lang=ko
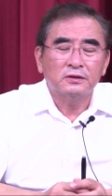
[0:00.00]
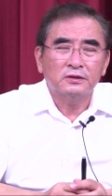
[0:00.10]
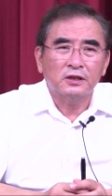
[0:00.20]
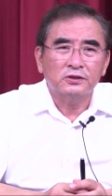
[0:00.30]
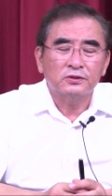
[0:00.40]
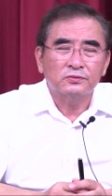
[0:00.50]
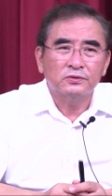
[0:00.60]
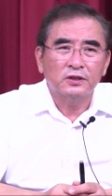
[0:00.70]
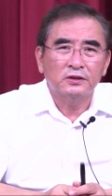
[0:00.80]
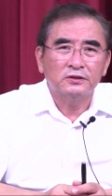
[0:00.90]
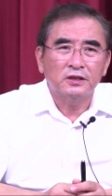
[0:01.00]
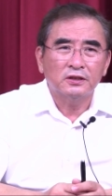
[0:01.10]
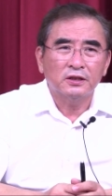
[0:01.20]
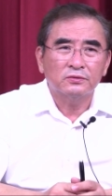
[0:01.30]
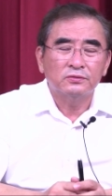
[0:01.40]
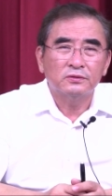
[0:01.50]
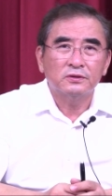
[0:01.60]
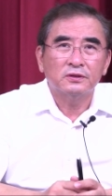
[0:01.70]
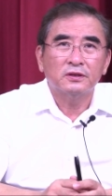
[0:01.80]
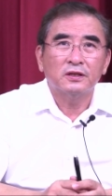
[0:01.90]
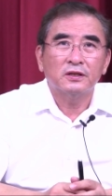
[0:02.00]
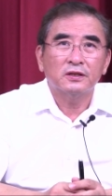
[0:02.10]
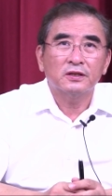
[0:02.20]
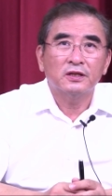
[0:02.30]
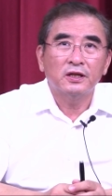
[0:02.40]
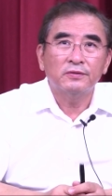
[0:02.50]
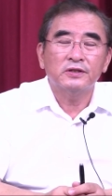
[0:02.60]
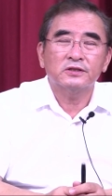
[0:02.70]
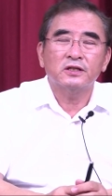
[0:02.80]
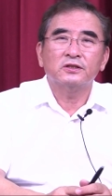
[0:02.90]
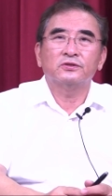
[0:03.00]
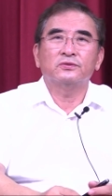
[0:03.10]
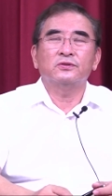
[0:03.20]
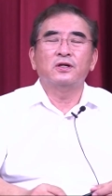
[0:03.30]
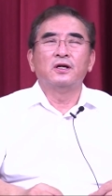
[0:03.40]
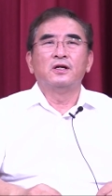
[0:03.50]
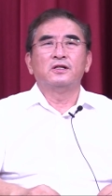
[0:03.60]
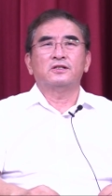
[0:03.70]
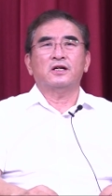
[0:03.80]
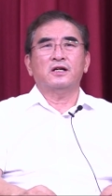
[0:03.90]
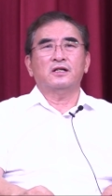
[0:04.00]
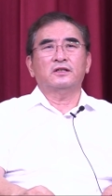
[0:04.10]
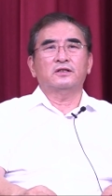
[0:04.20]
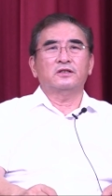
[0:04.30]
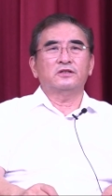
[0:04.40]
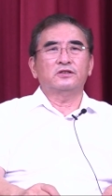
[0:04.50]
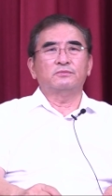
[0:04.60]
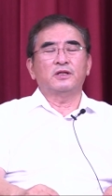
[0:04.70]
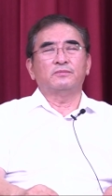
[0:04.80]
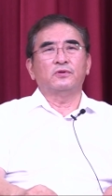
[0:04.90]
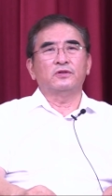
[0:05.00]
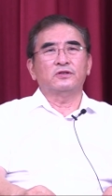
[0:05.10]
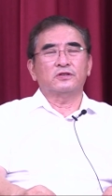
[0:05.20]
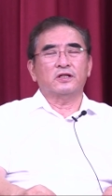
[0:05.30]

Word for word: 그 당시 국회의장의 국회 개회사에서도 잘 나타나 있습니다. 보이는